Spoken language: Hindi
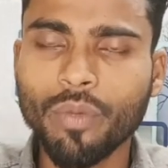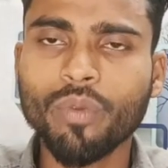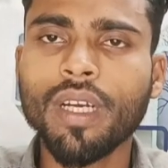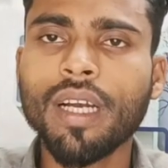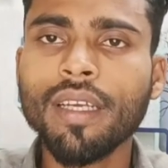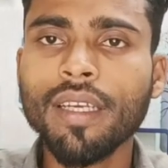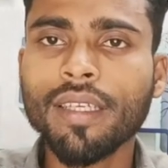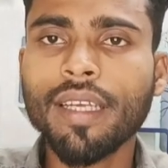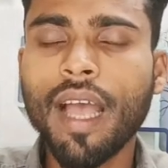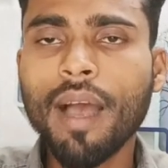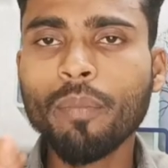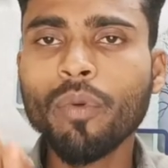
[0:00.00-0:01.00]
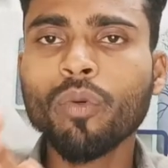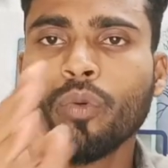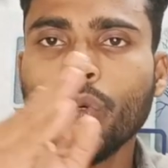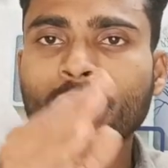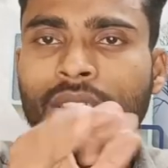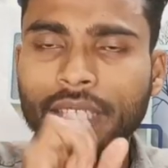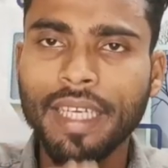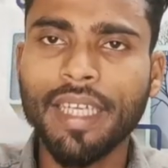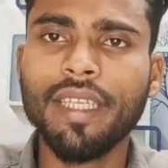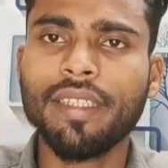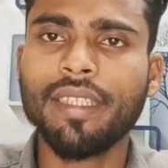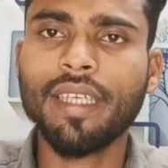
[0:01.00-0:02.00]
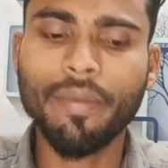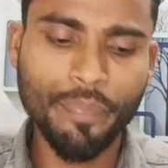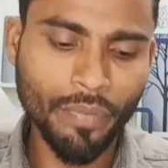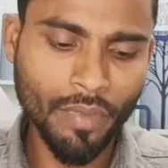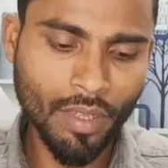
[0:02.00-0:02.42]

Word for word: चाहूँगा कि आप लोग खुद देख लीजिए